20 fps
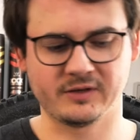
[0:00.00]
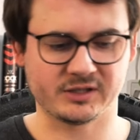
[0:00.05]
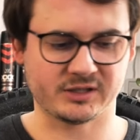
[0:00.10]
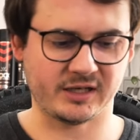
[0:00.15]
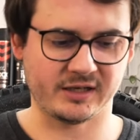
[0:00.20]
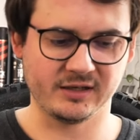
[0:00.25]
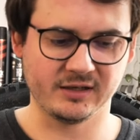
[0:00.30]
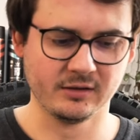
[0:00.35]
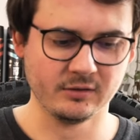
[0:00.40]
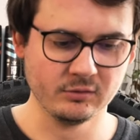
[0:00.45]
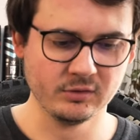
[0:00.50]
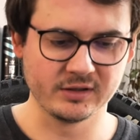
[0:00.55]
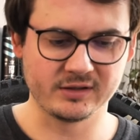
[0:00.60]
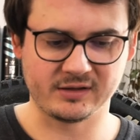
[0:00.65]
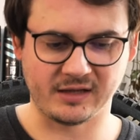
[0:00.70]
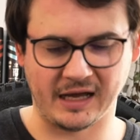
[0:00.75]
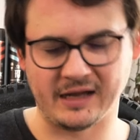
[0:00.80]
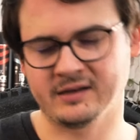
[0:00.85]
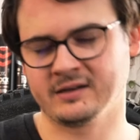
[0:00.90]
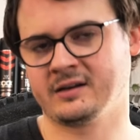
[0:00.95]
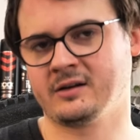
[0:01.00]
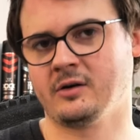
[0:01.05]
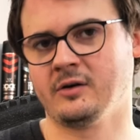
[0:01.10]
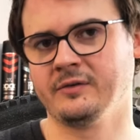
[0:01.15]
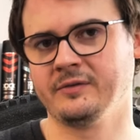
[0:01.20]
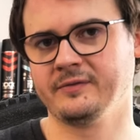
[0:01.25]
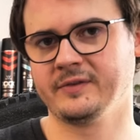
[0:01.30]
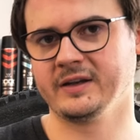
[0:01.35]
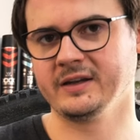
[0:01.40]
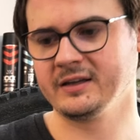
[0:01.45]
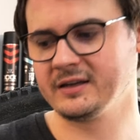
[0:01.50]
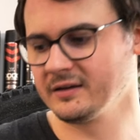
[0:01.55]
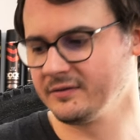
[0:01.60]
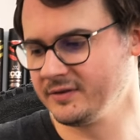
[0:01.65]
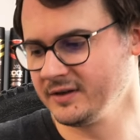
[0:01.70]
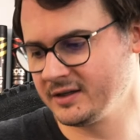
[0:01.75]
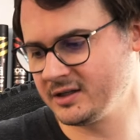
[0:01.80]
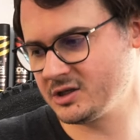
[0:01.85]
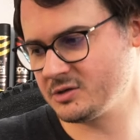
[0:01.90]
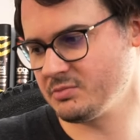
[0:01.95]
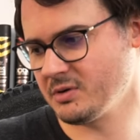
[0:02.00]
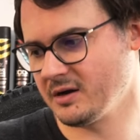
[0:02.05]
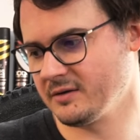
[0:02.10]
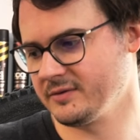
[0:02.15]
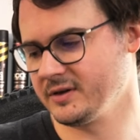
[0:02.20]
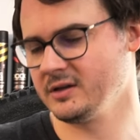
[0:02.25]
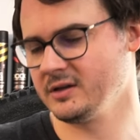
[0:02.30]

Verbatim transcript: wahrscheinlich nur dann kaufen, wenn ich Gewicht sparen